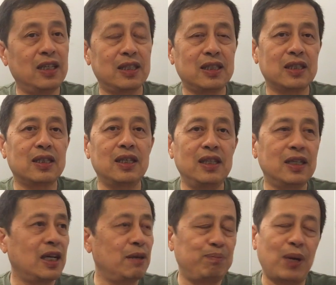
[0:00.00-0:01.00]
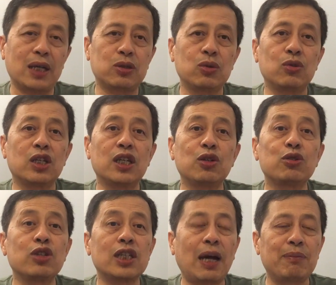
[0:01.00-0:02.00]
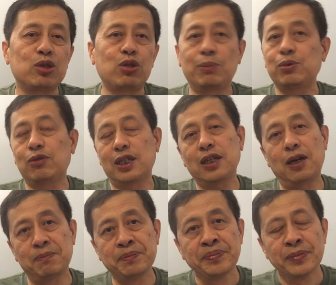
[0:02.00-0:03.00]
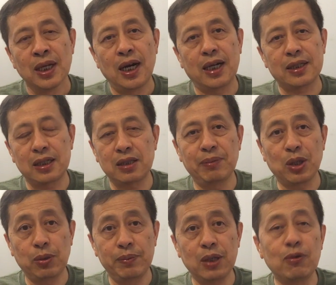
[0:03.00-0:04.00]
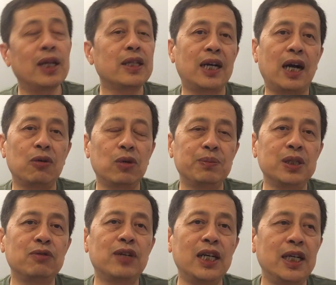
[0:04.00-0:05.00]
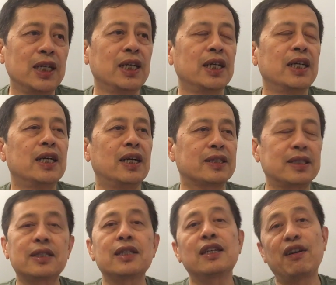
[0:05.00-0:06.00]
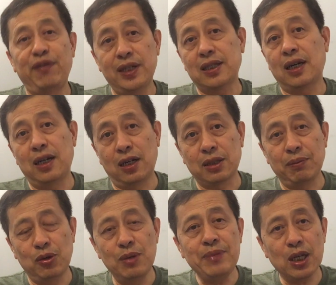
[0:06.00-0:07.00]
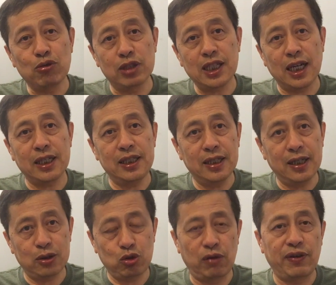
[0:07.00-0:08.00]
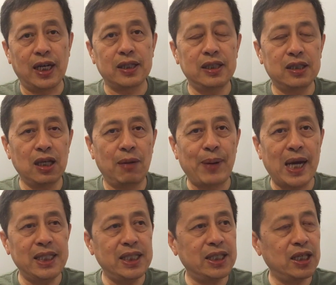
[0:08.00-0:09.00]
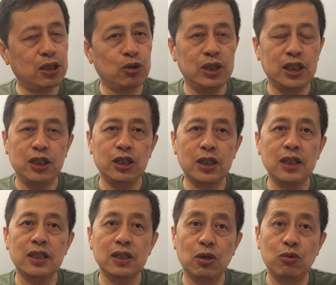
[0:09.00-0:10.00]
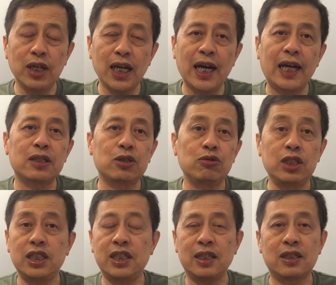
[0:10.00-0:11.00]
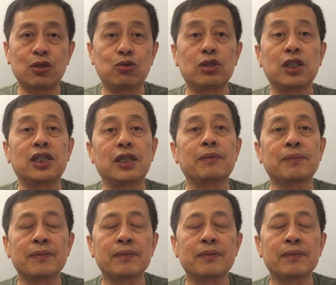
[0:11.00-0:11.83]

厉的政策，应该把中国的留学大门全部关掉但是美国没关我们认为。 这是一个非常好的文明国家的一个做法。你只要把一些对你真正有危害的东西限制住就行